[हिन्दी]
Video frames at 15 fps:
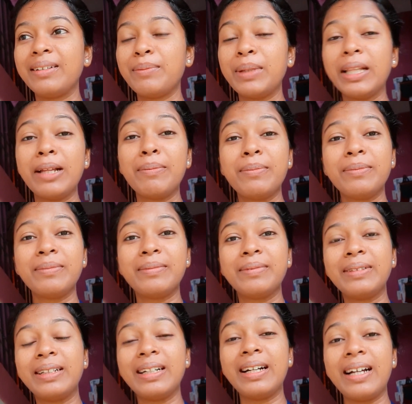मतलब
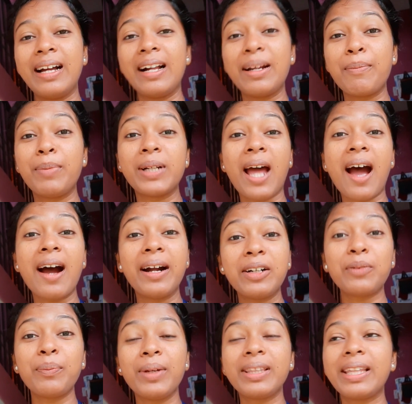
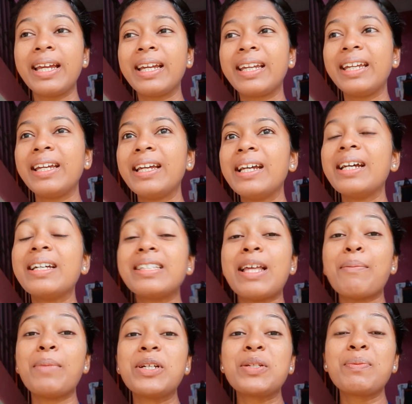हड़बड़ाहट में थे कि
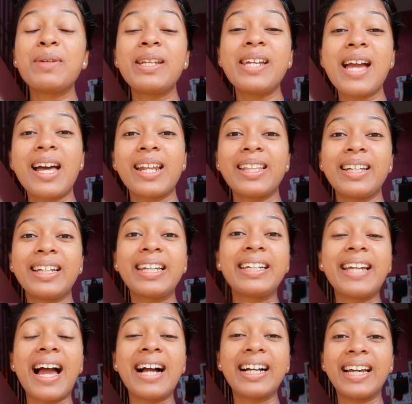समझ में नहीं आ रहा था कि
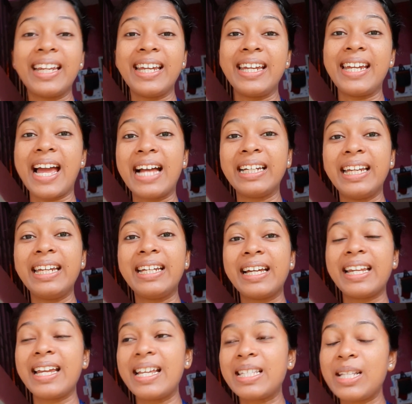क्या करें क्या नहीं
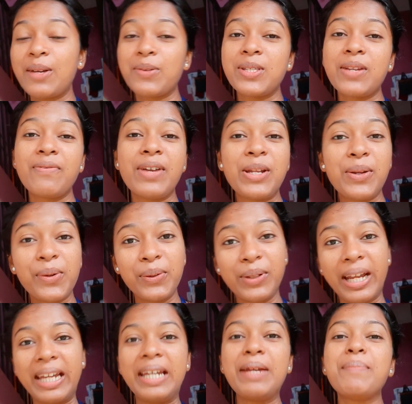करें इसलिए उस दिन वीडियो
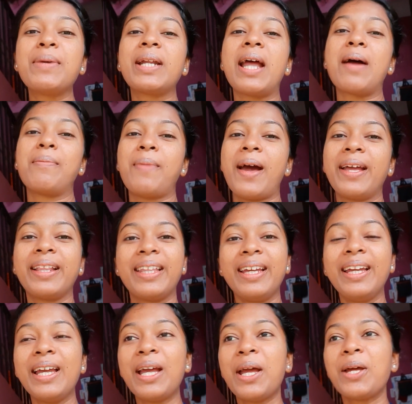नहीं बना पाए थे
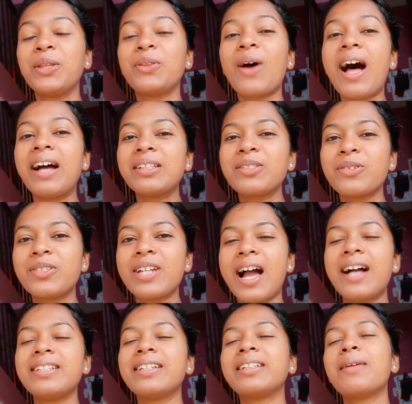तो आज सोचे
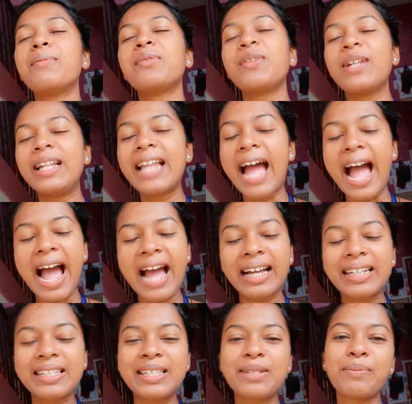आज एकदम
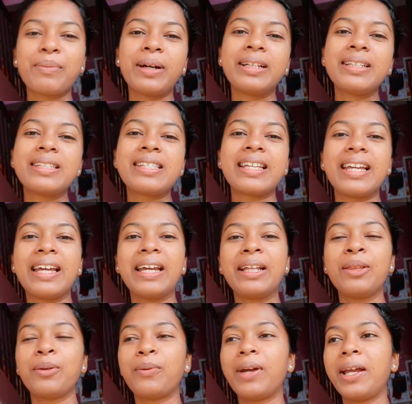रिलैक्स्ड मन से हैं
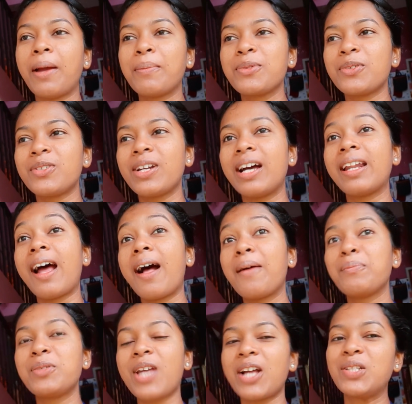तो वही हम सोचे
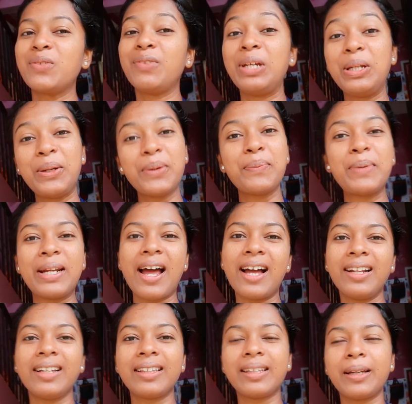आराम से आज वीडियो बना
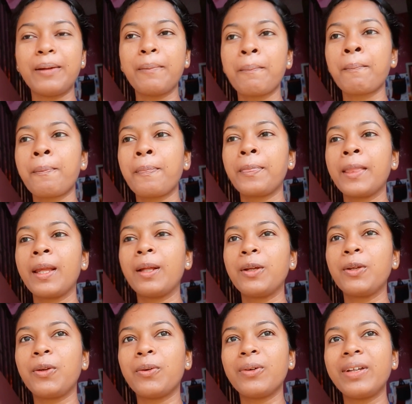लेते हैं
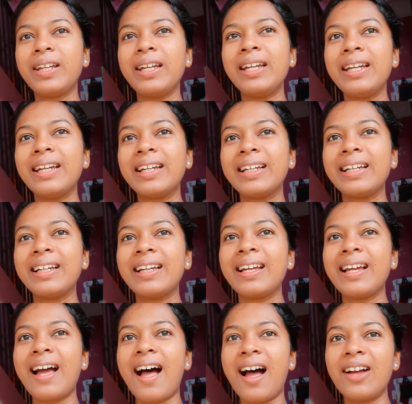क्योंकि
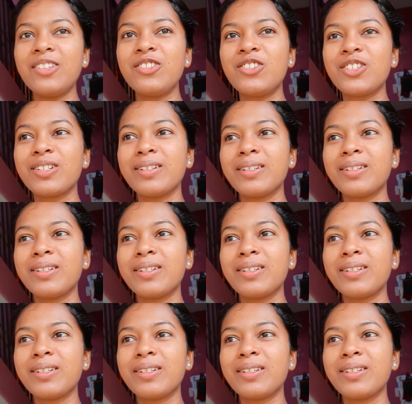आज